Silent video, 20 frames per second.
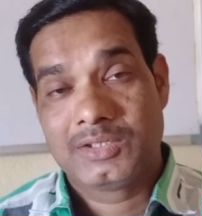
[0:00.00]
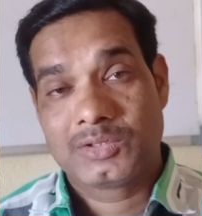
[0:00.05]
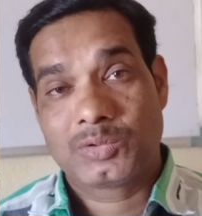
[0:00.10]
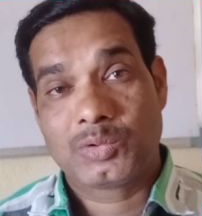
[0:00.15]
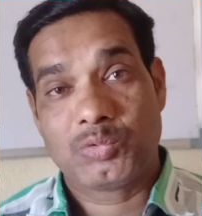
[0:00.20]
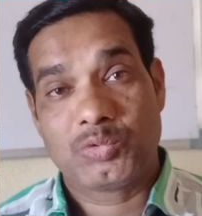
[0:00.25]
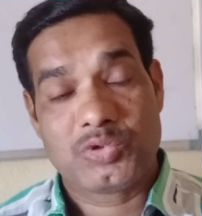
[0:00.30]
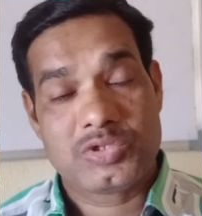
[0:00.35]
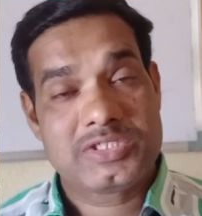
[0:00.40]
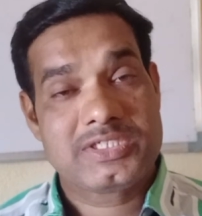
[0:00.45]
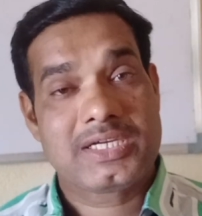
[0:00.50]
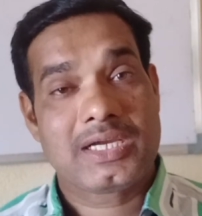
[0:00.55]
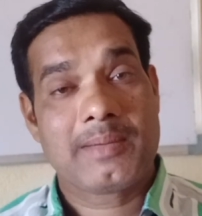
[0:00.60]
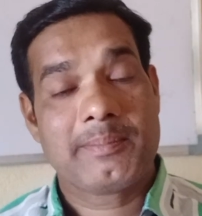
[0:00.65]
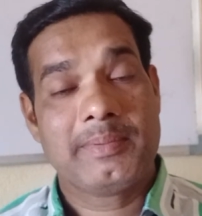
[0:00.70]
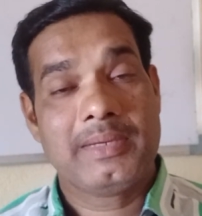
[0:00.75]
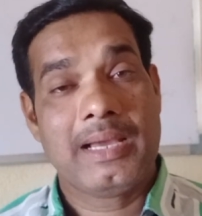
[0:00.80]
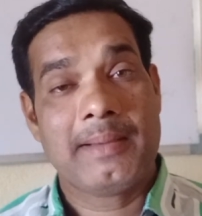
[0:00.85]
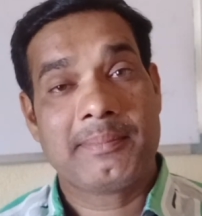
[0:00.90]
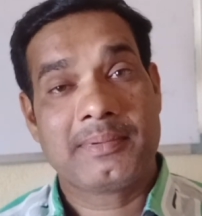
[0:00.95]
तो उस
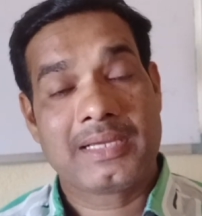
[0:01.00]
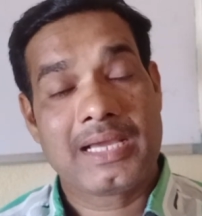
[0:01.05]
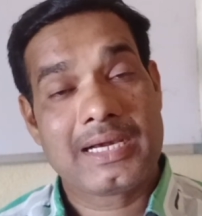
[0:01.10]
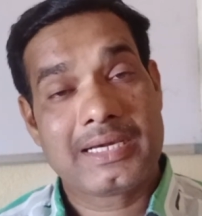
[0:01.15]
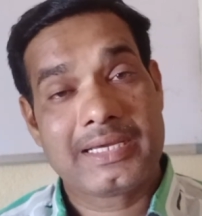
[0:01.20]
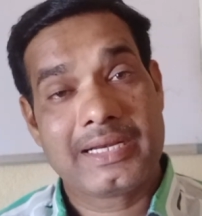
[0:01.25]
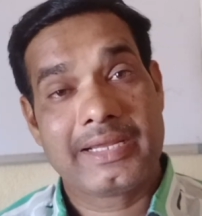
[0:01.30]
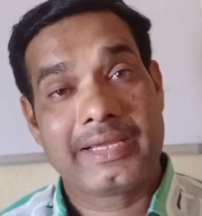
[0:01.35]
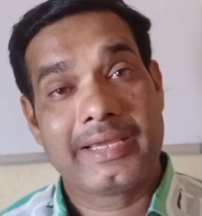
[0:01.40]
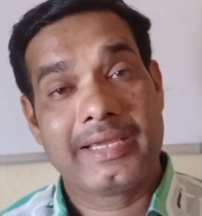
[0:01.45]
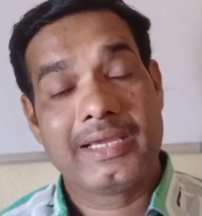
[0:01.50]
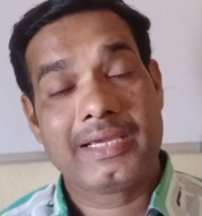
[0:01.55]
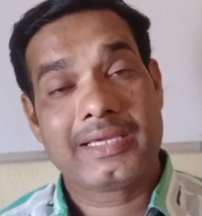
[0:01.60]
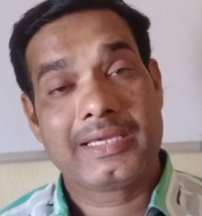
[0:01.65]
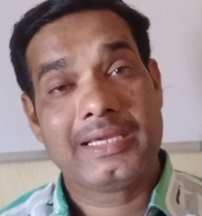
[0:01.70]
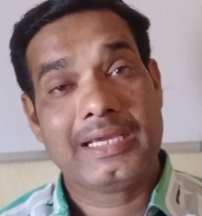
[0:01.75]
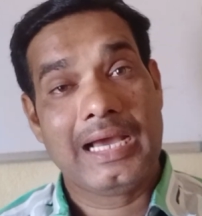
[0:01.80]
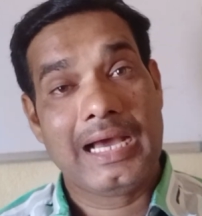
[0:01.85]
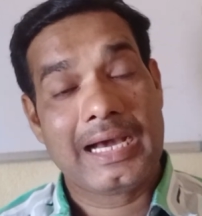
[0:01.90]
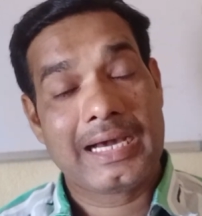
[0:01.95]
जगह पर आप क्या करेंगे
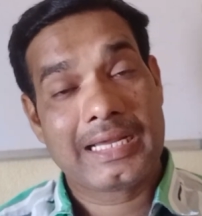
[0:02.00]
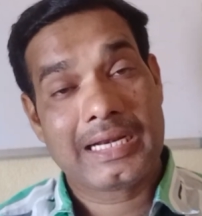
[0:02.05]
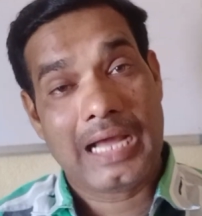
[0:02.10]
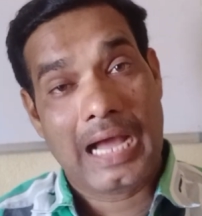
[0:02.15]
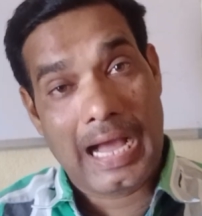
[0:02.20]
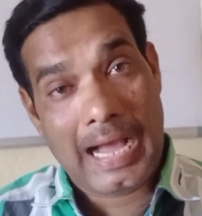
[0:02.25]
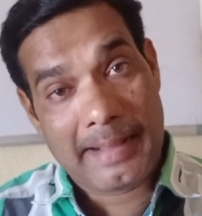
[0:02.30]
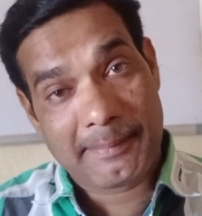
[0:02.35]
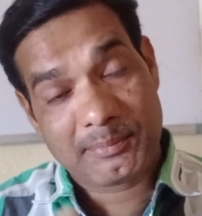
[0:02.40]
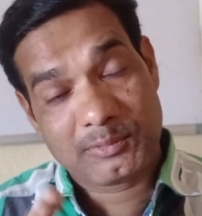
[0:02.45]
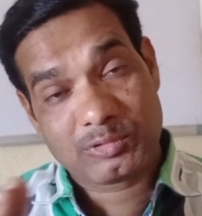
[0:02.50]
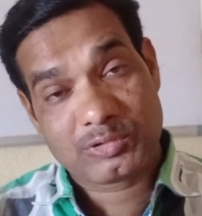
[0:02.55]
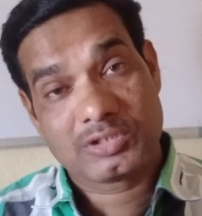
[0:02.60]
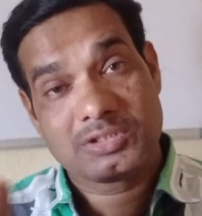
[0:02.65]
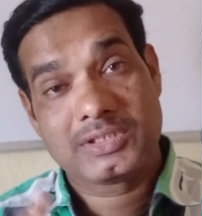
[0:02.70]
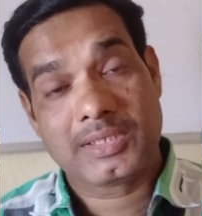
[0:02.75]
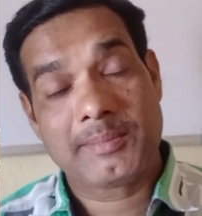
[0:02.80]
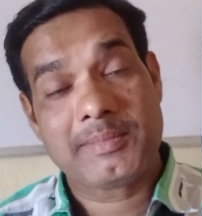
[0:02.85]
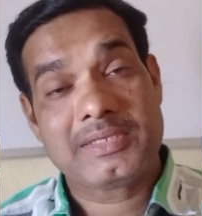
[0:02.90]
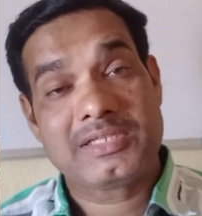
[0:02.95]
कि अगर आपको तो
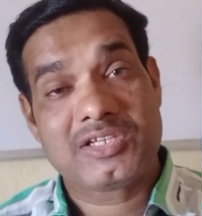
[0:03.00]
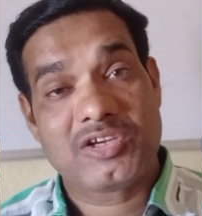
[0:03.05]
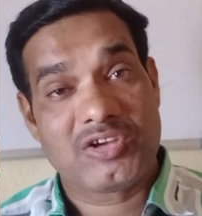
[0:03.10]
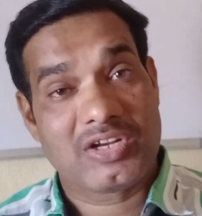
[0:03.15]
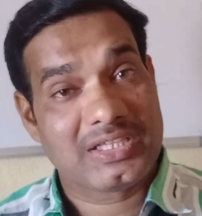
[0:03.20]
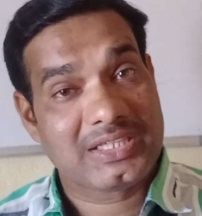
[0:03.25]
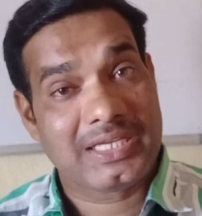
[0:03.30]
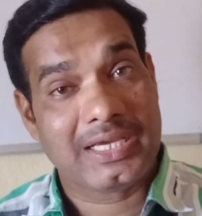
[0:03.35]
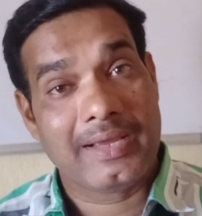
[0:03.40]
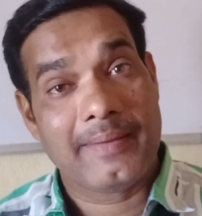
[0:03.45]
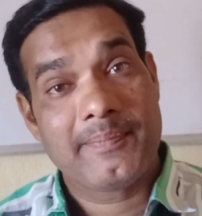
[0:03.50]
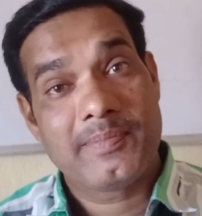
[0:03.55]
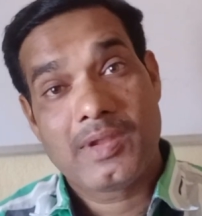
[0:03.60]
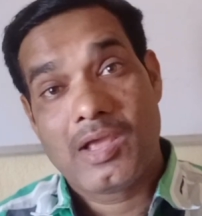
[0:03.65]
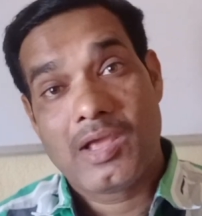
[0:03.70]
ज़मीन ज़रूरत है